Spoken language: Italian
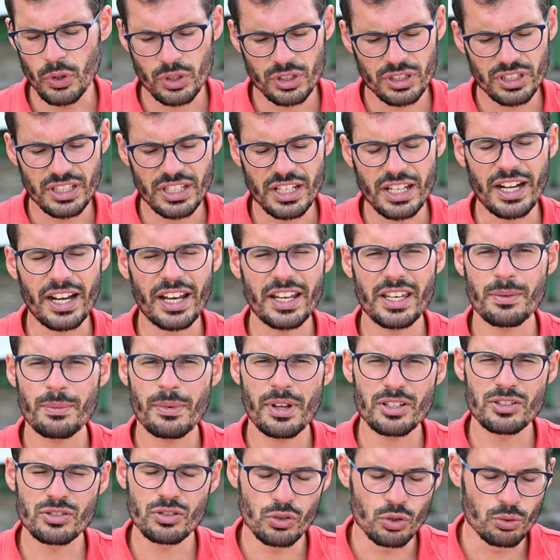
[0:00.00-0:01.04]
ordinerei di
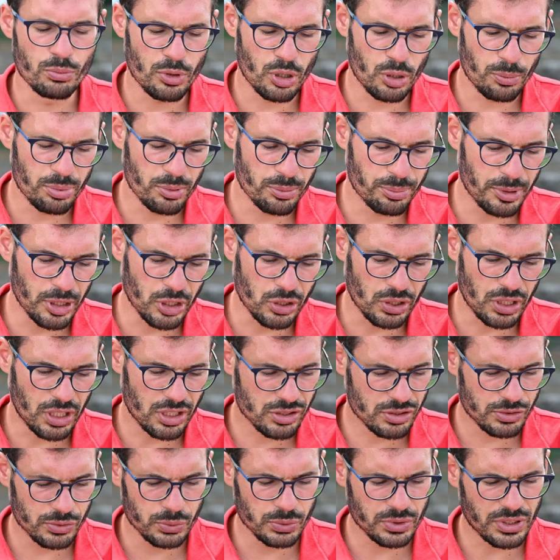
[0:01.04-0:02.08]
mezzo numero più piccolo
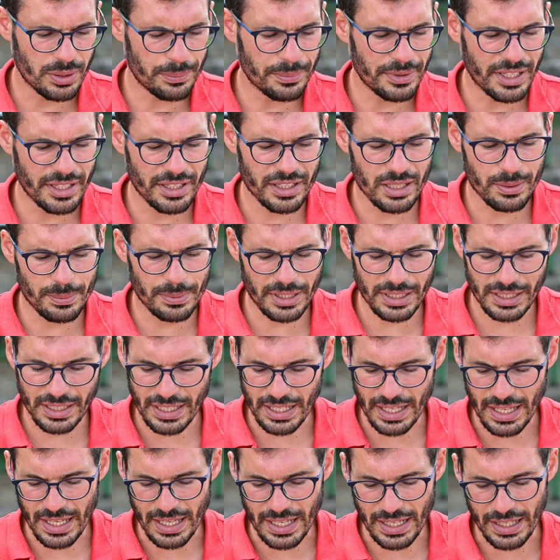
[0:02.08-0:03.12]
assolutamente
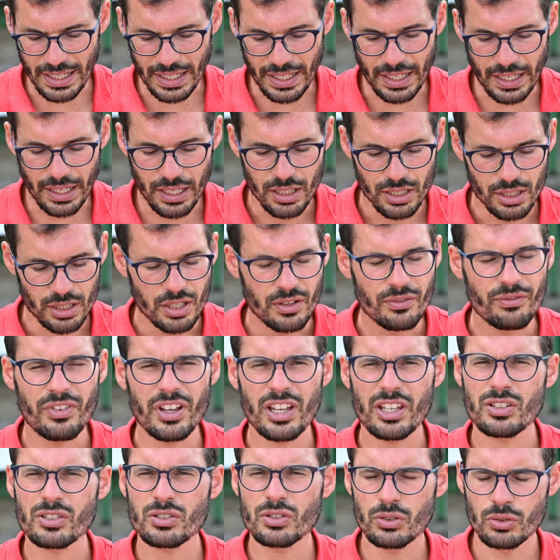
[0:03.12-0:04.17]
perché
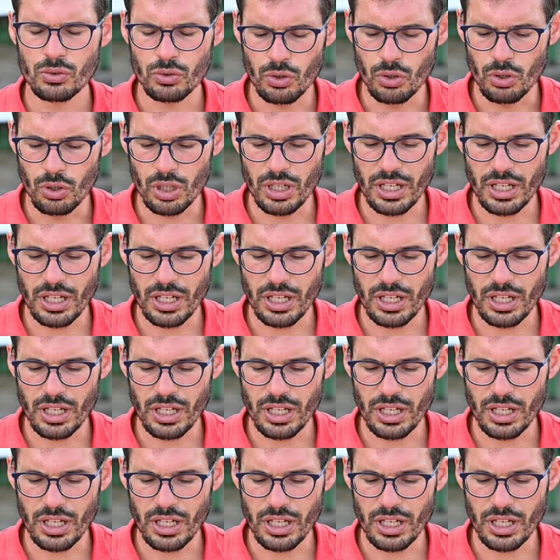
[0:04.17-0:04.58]
vestono